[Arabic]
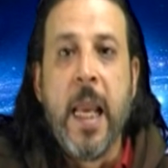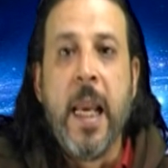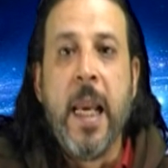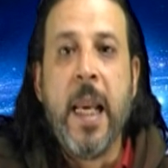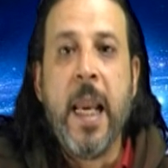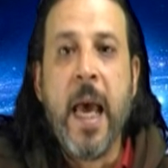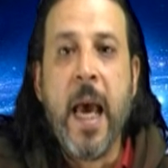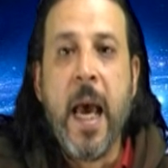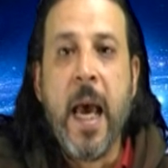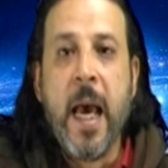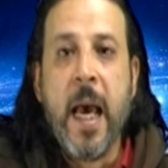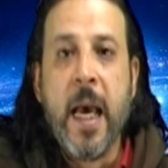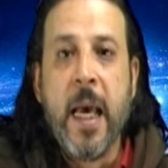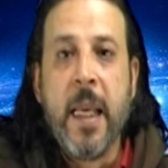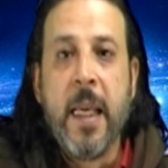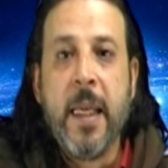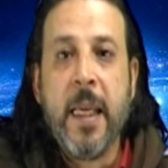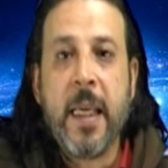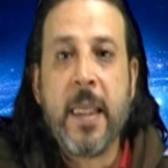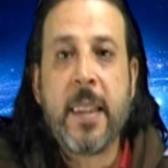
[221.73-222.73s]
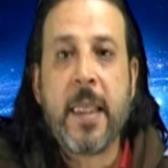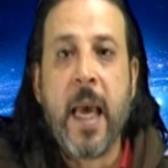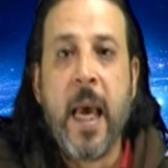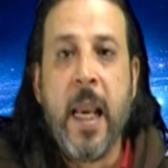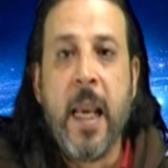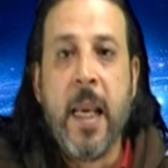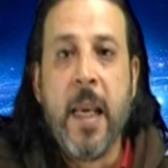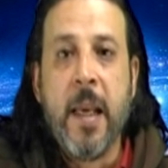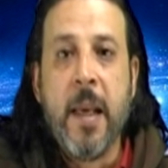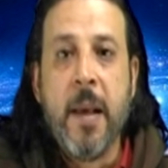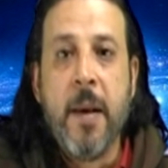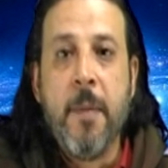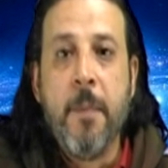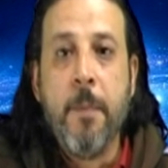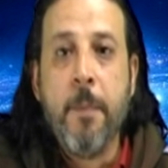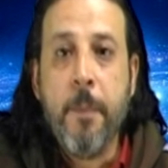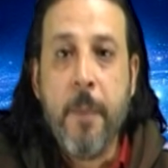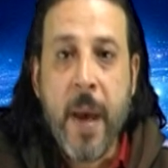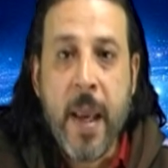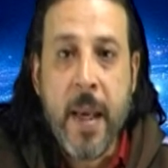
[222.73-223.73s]
لا نسأل
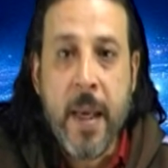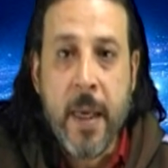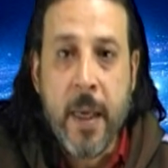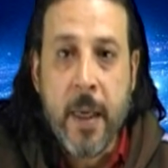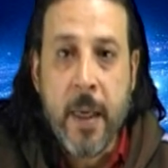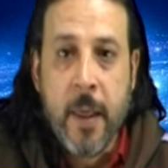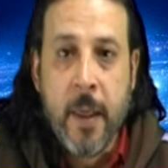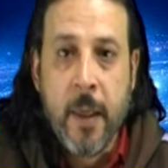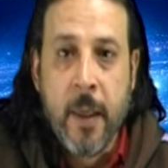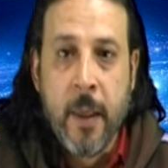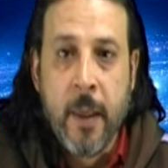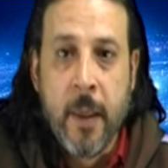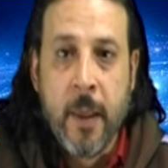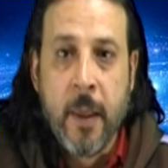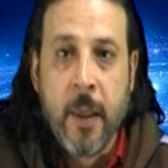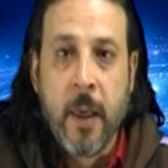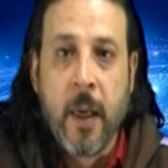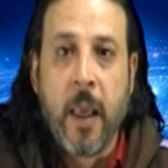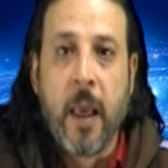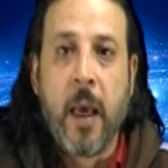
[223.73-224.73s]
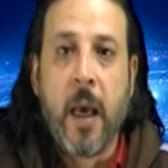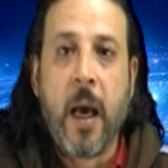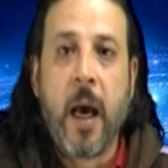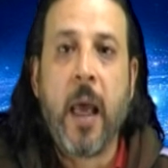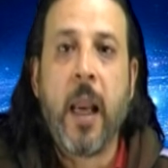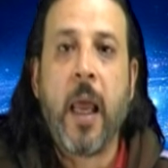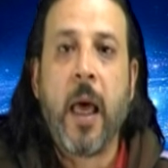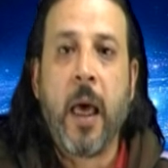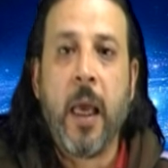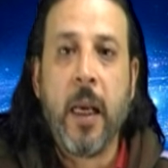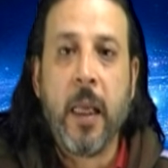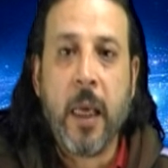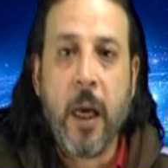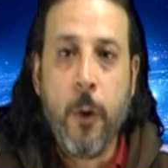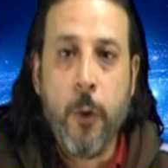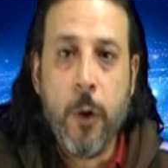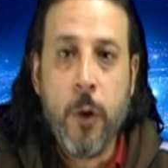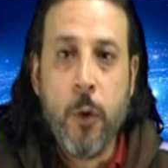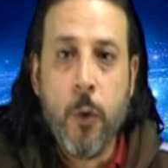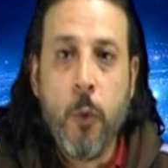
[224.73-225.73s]
من خلق
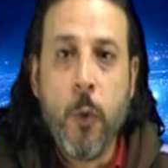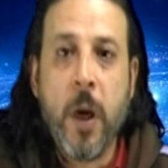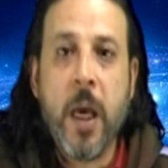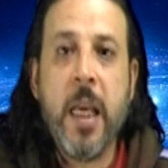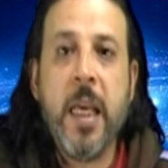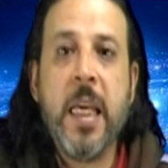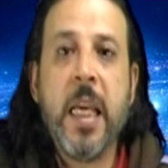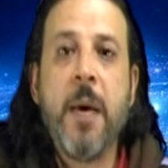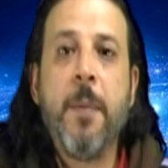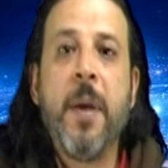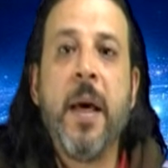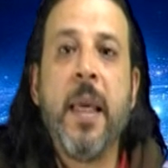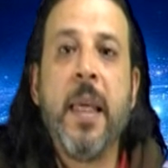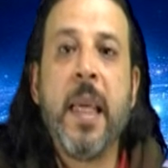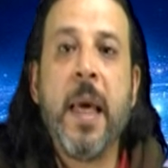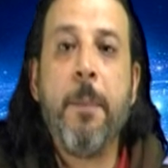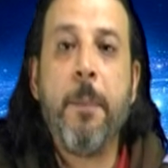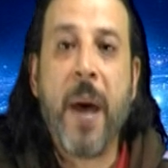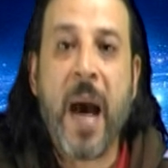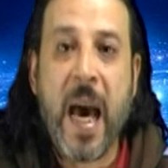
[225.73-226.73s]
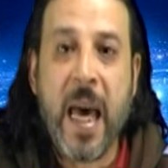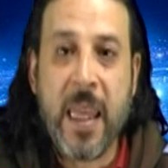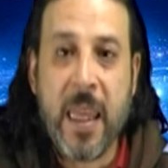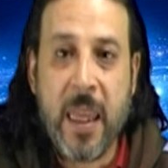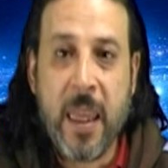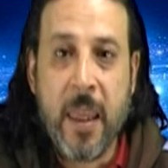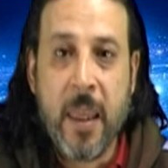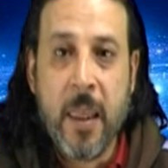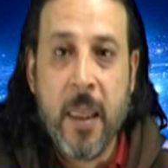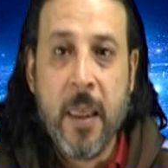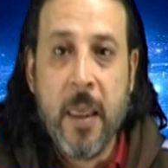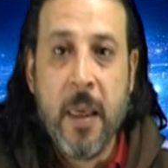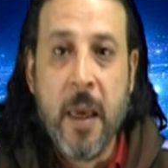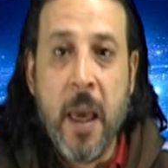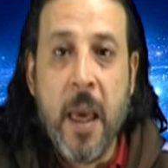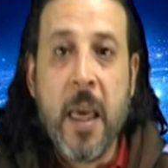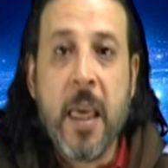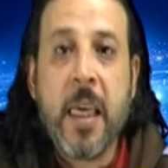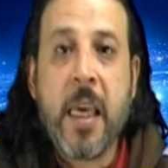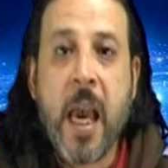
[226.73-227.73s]
الكون وإنما نبحث
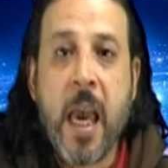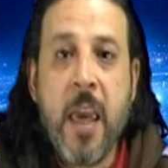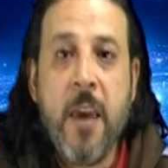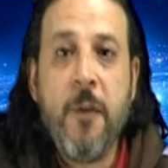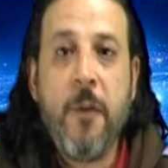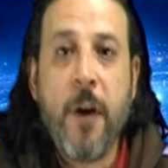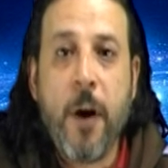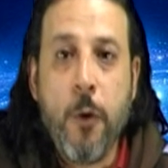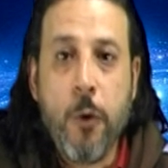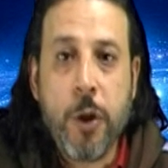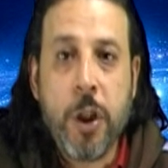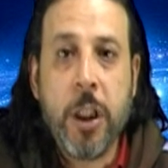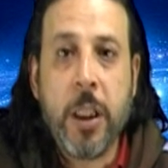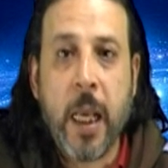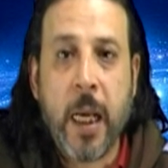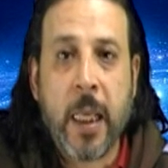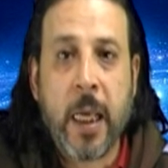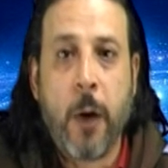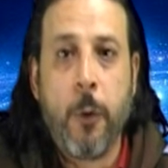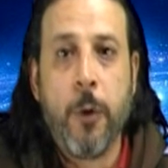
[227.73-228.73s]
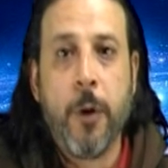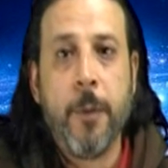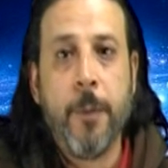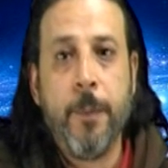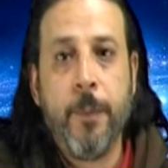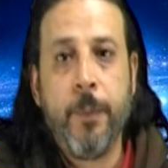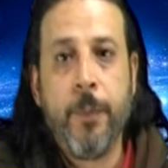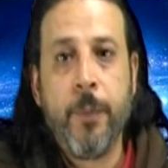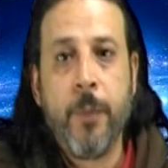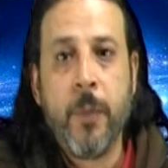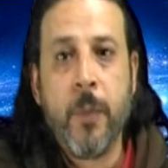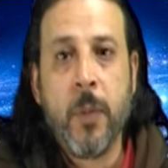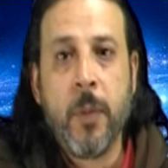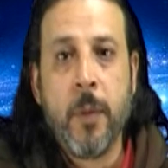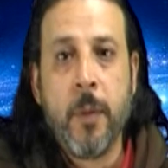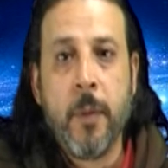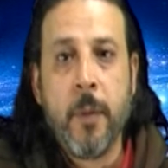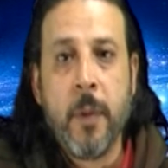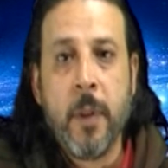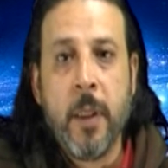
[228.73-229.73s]
كيف وجد الكون
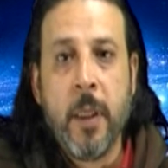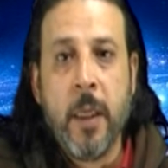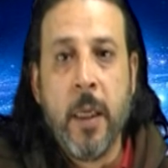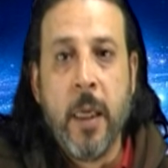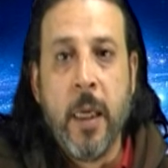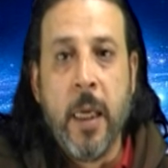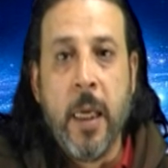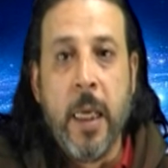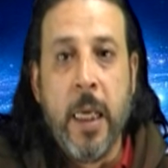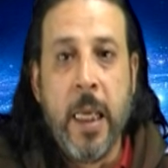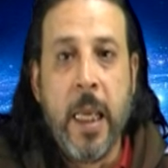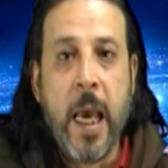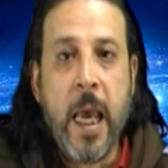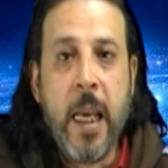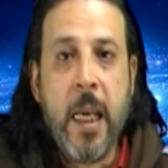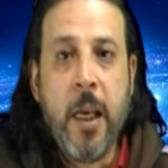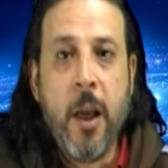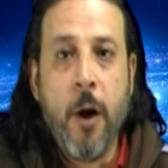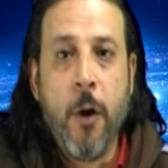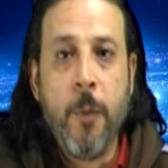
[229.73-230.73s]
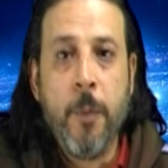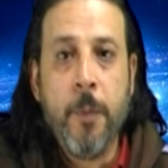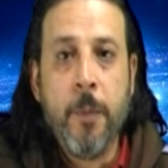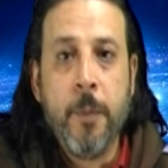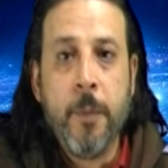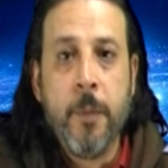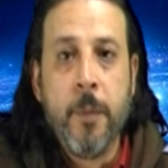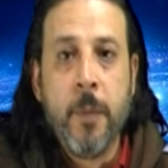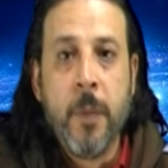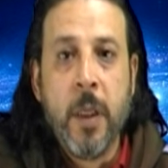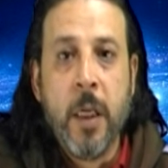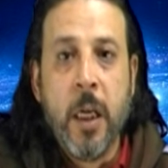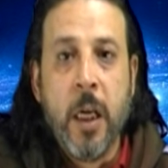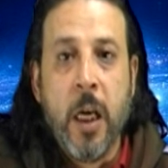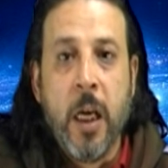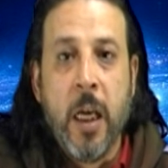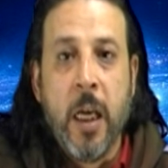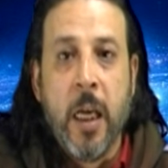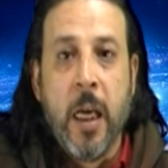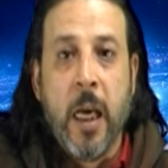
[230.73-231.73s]
لأنهم
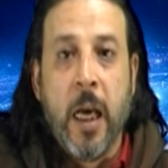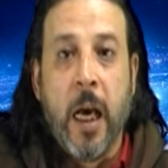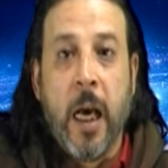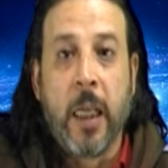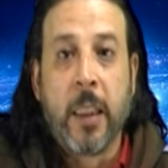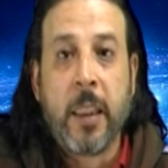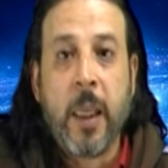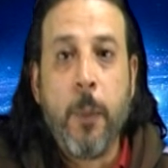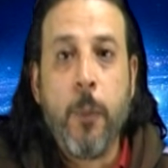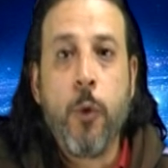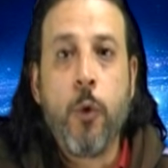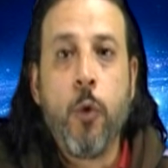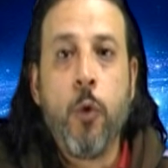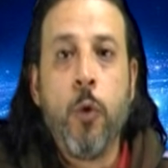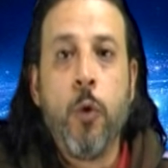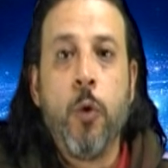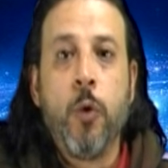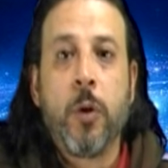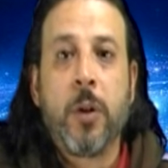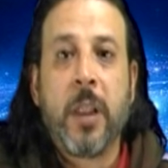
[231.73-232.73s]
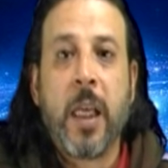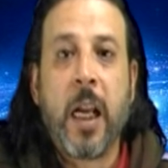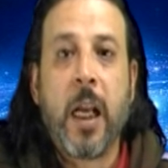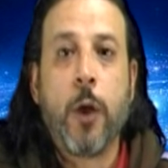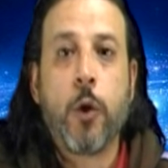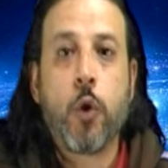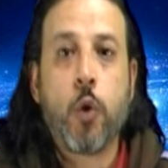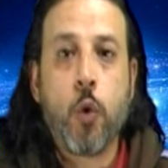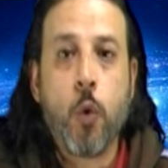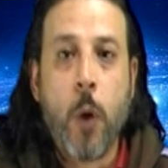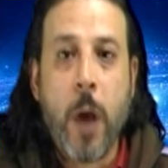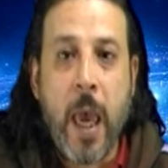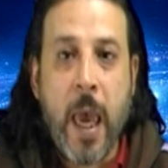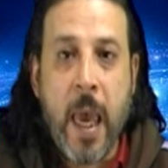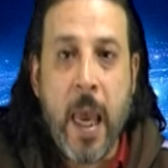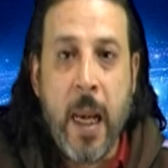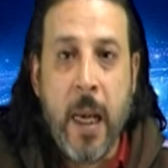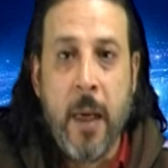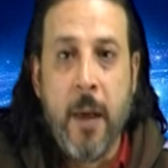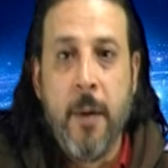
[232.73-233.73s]
اعتبروا طرح
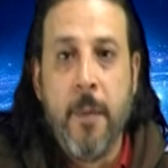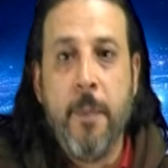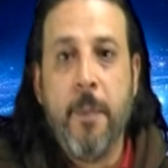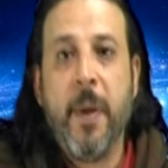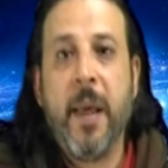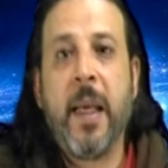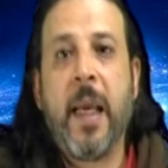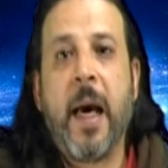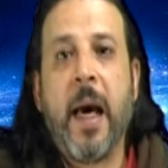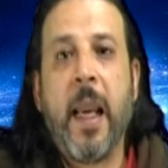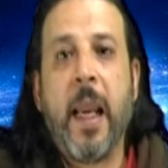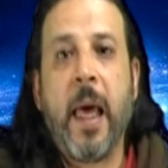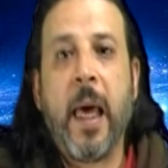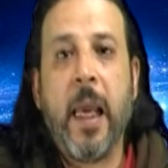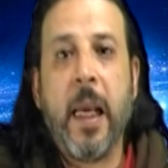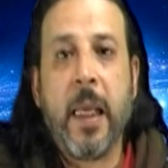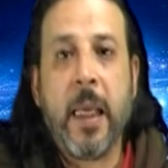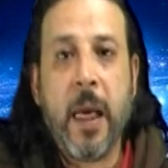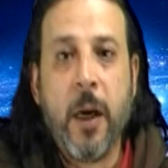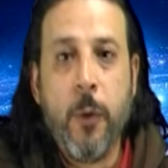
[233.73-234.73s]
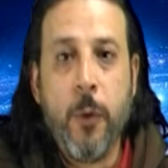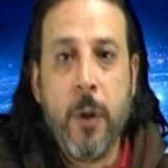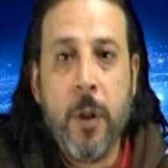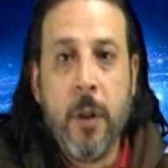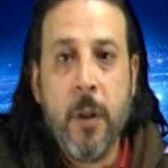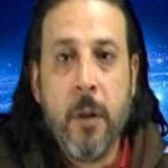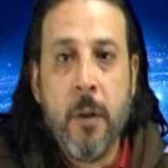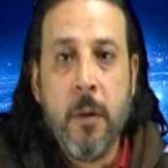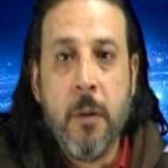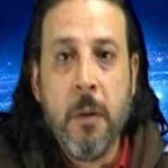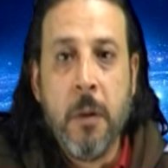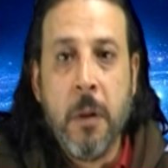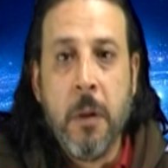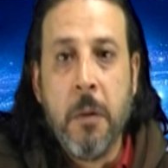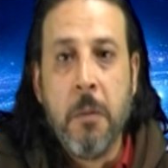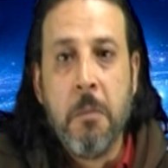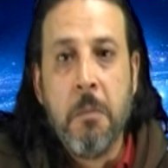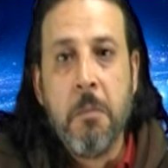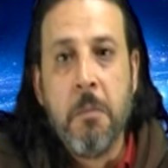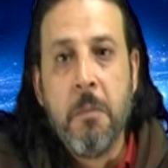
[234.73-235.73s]
السؤال من خلق الكون
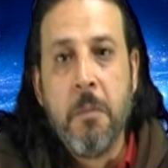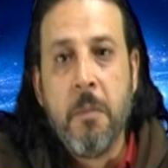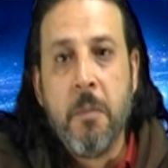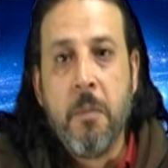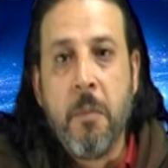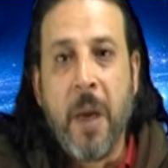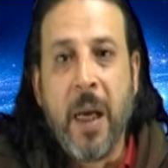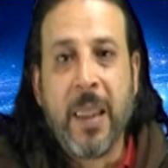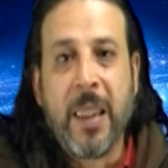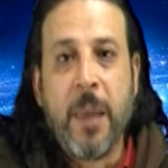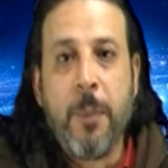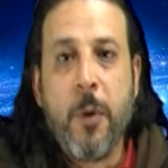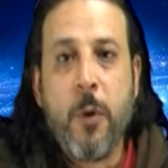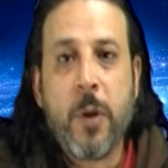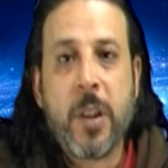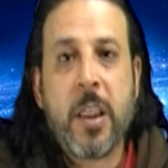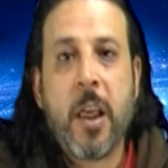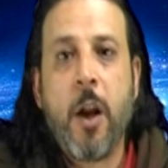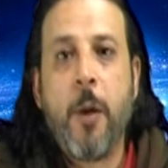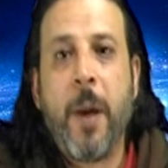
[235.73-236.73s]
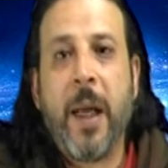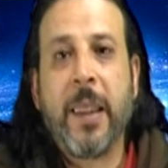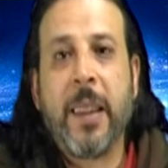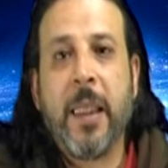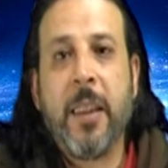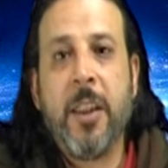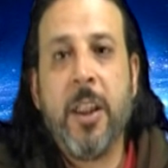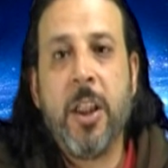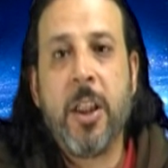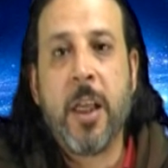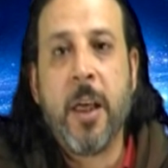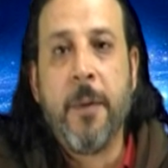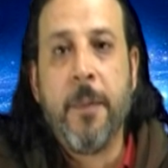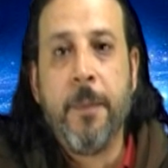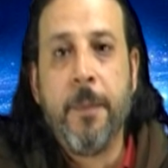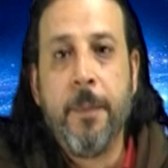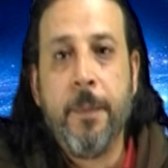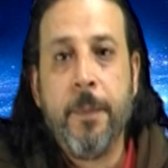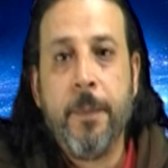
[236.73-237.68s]
معناتها ما يوصلهم حتى نتيجة